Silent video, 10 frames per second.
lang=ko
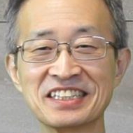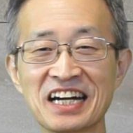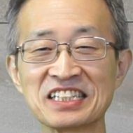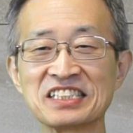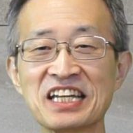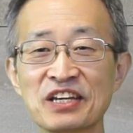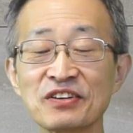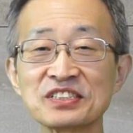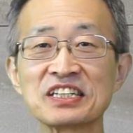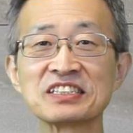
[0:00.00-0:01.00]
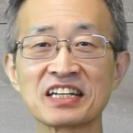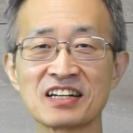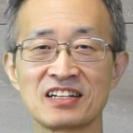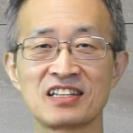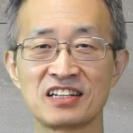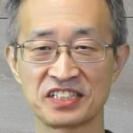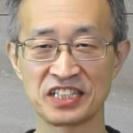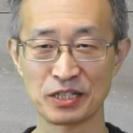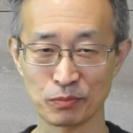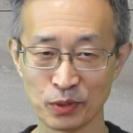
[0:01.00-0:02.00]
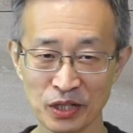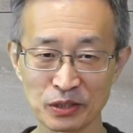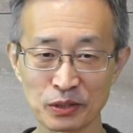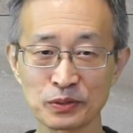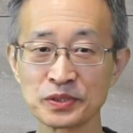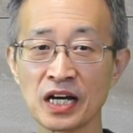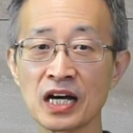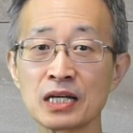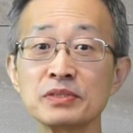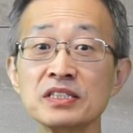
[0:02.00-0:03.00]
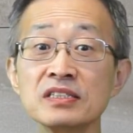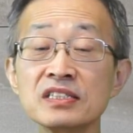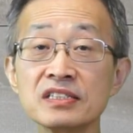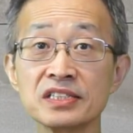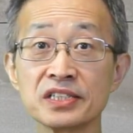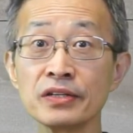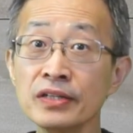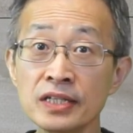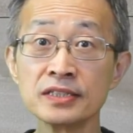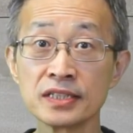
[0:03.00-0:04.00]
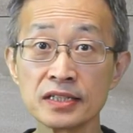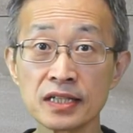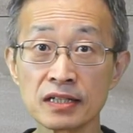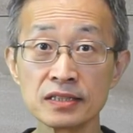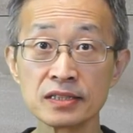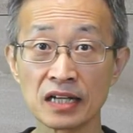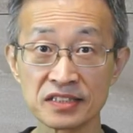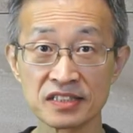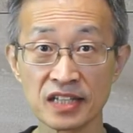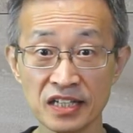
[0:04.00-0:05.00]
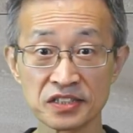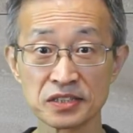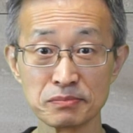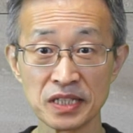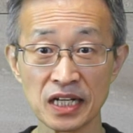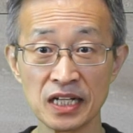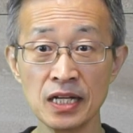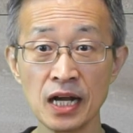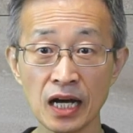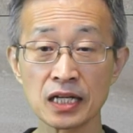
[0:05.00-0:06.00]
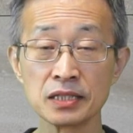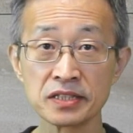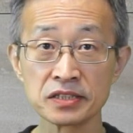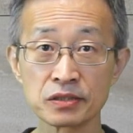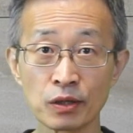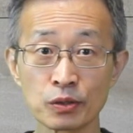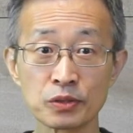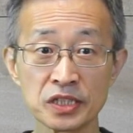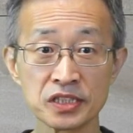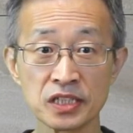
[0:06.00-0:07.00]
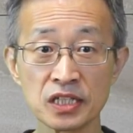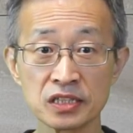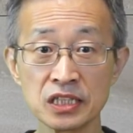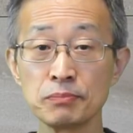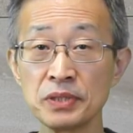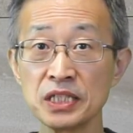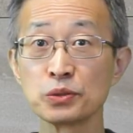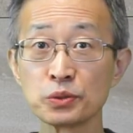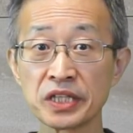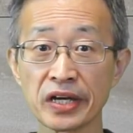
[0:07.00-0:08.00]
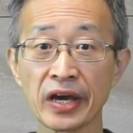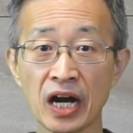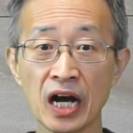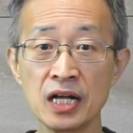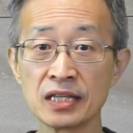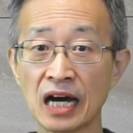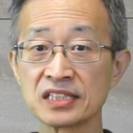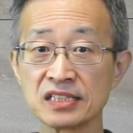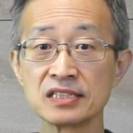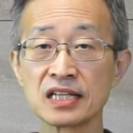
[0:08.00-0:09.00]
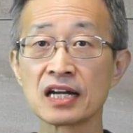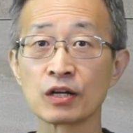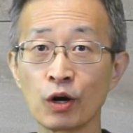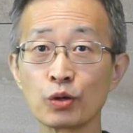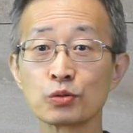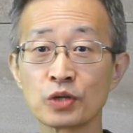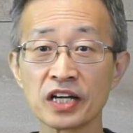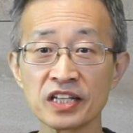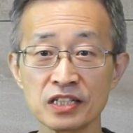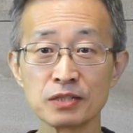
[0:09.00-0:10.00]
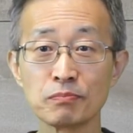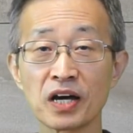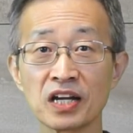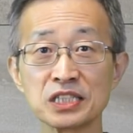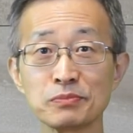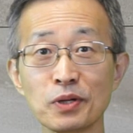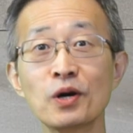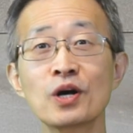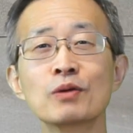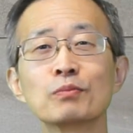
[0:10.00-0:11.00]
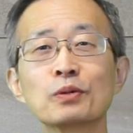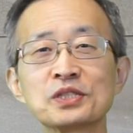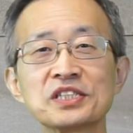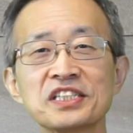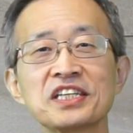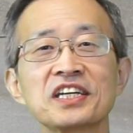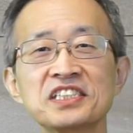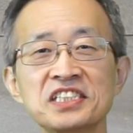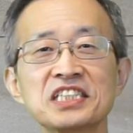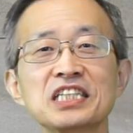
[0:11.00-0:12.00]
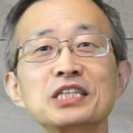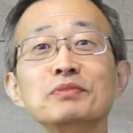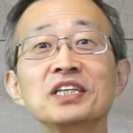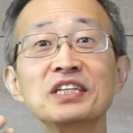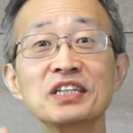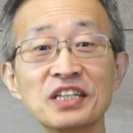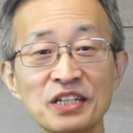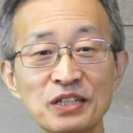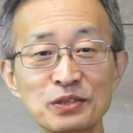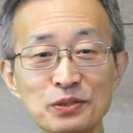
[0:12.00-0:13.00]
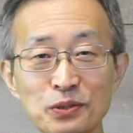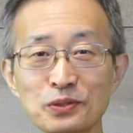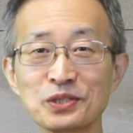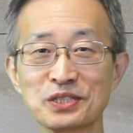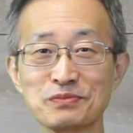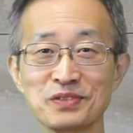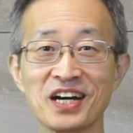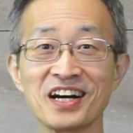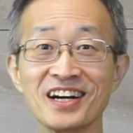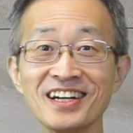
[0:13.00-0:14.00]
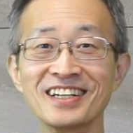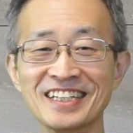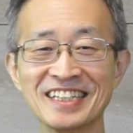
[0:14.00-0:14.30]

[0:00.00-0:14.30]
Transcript: 당신의 형상을 따라 당신의 모양대로 사람을 지으시어 세상을 다스리게 하셨습니다. 하나님께서 거룩하시니 그의 피조 세계가 당신을 따라 거룩하기를 바라시며 보시기에 심히 좋으셨습니다.